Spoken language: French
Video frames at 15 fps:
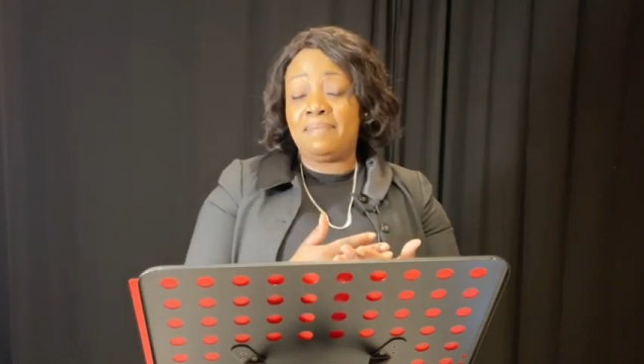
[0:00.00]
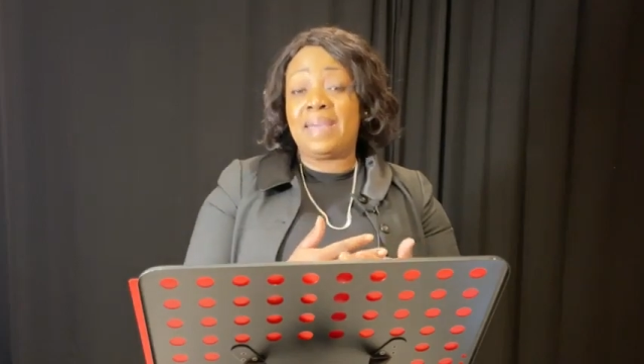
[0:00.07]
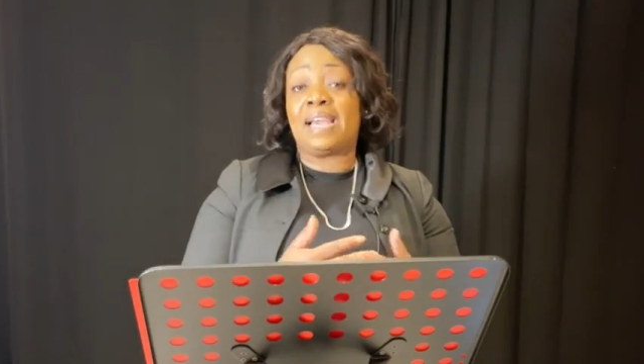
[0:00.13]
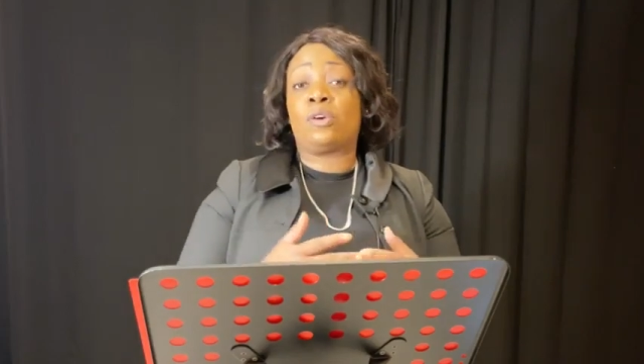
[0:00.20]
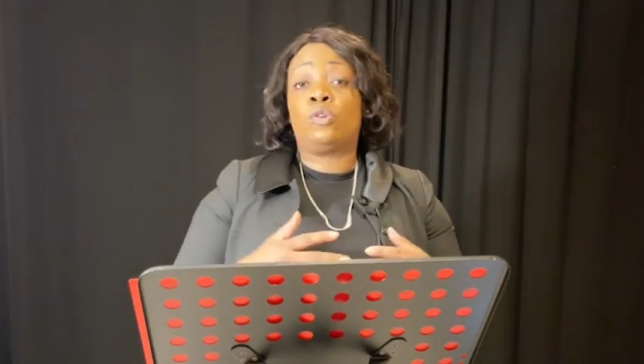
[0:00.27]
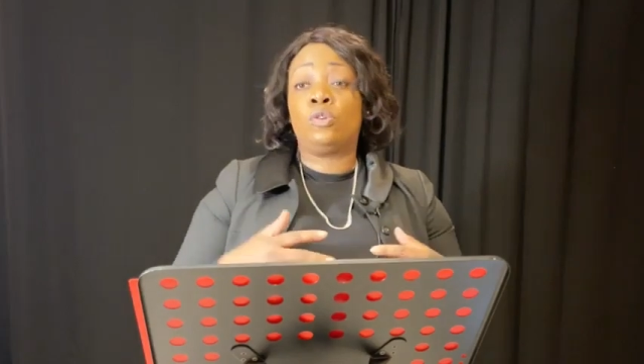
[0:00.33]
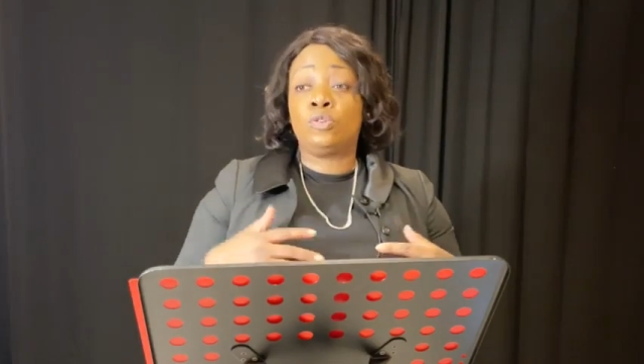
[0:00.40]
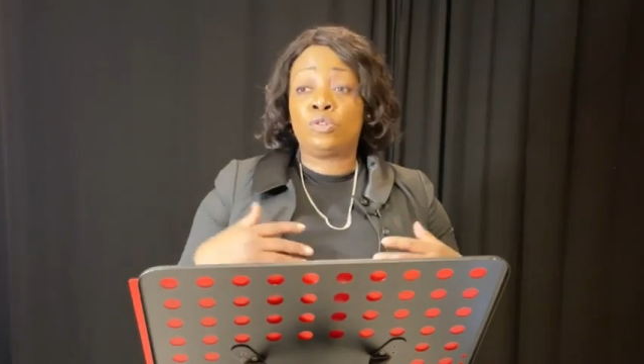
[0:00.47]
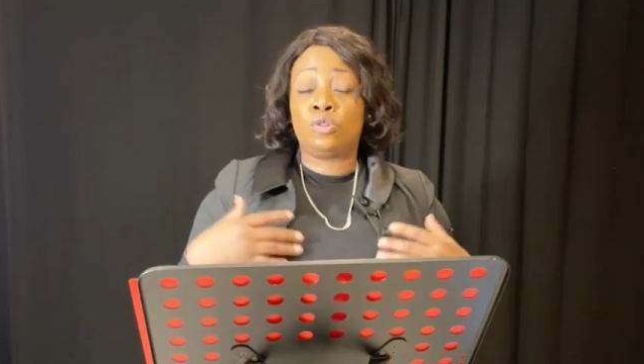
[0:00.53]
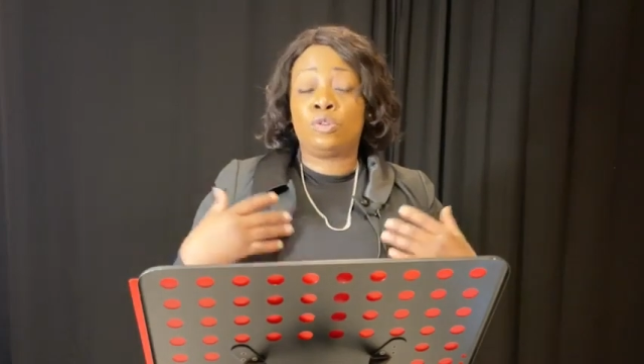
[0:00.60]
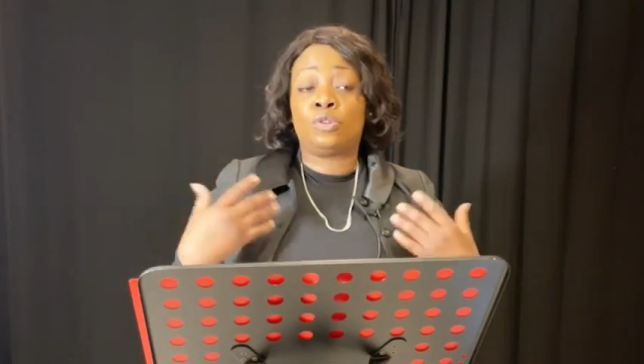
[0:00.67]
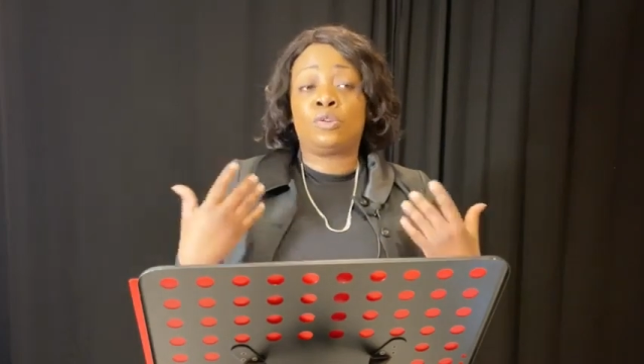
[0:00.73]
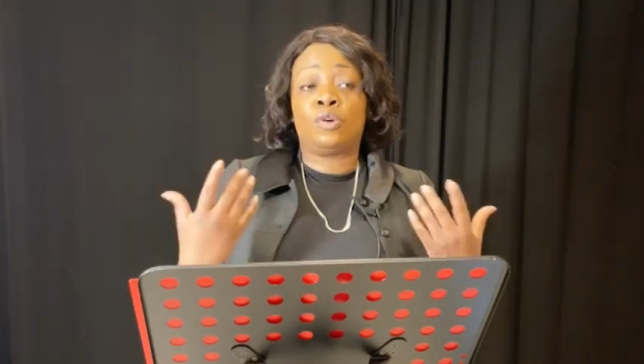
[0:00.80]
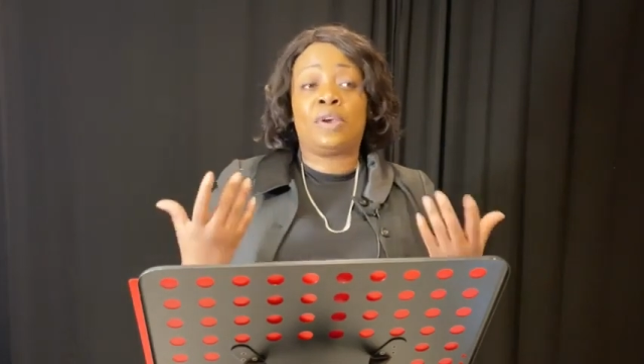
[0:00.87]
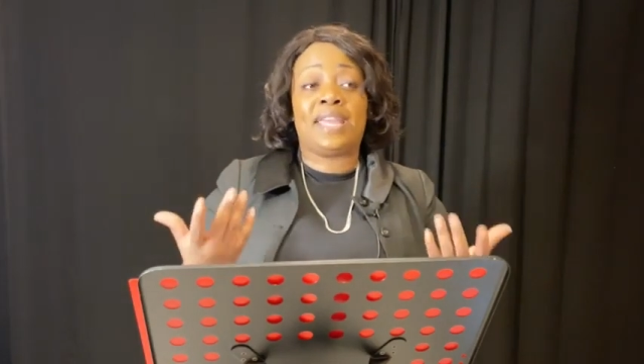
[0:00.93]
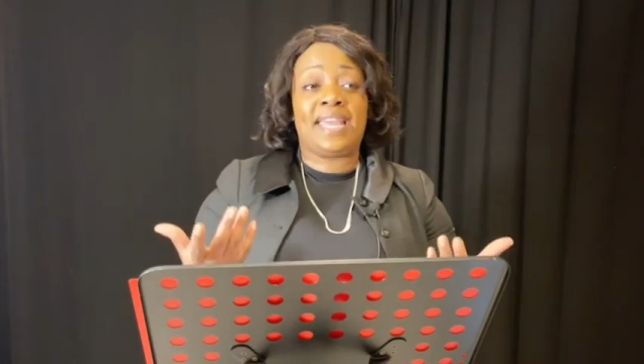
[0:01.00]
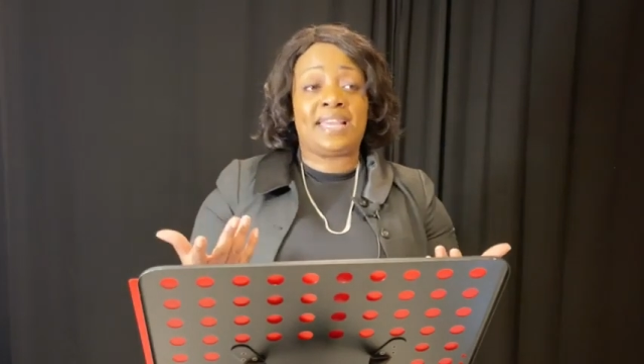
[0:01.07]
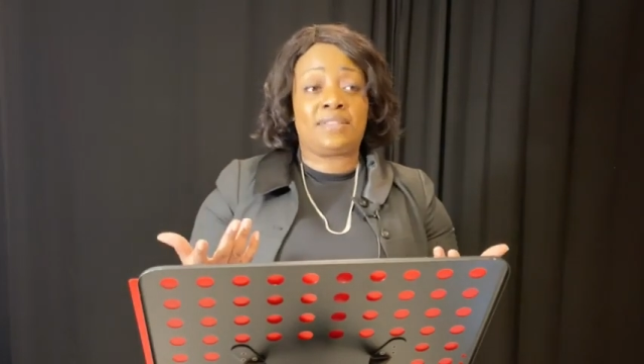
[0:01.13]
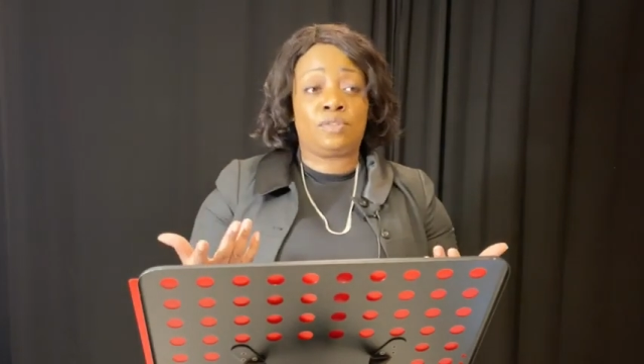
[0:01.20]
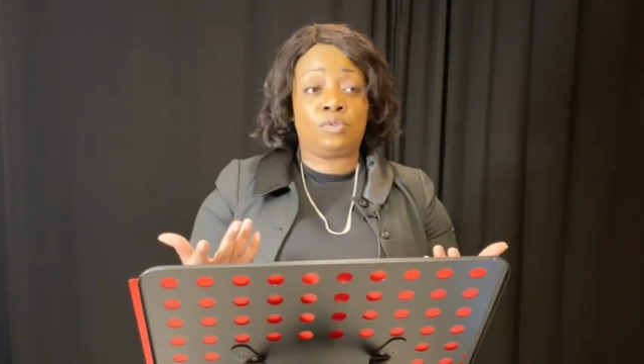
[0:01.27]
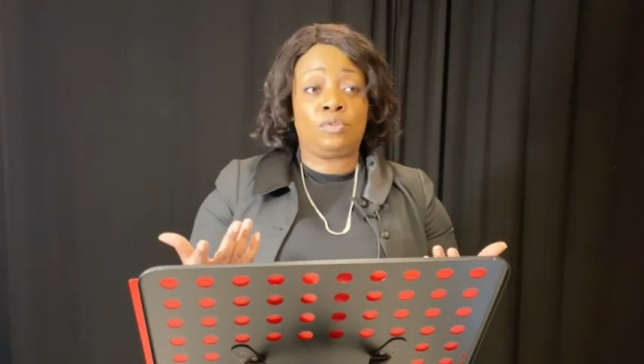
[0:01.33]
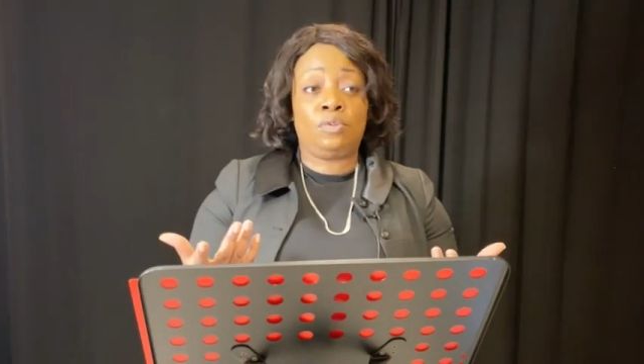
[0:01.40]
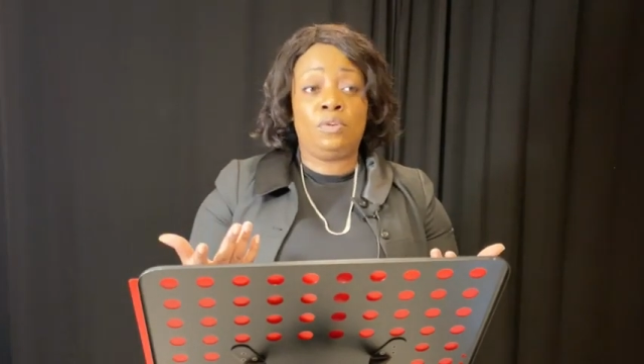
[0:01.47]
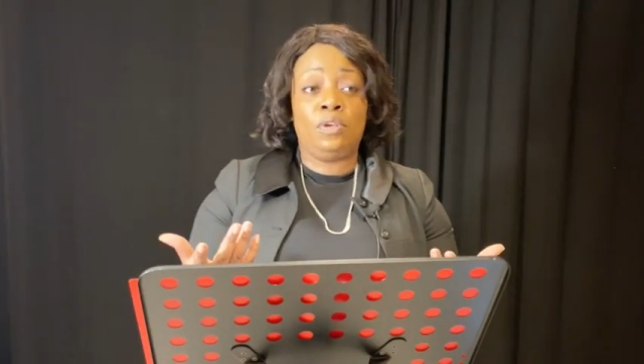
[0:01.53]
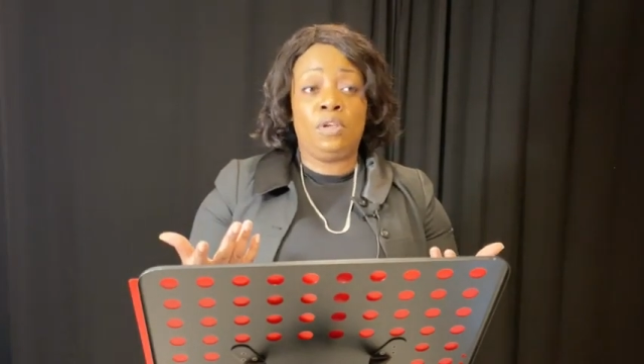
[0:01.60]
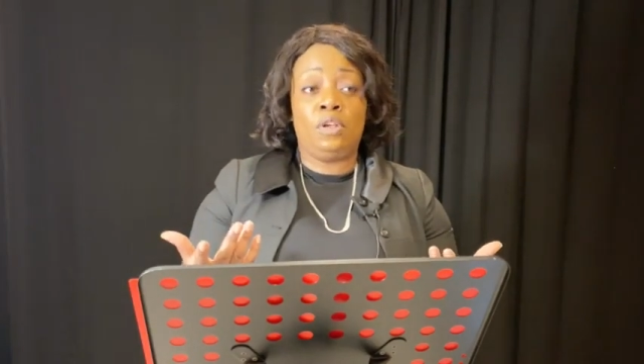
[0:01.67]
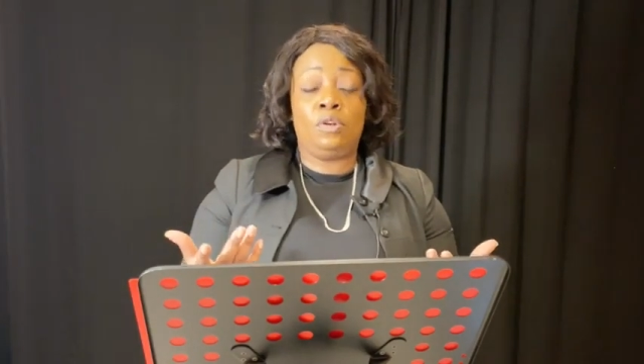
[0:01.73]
mais à cause de notre réaction,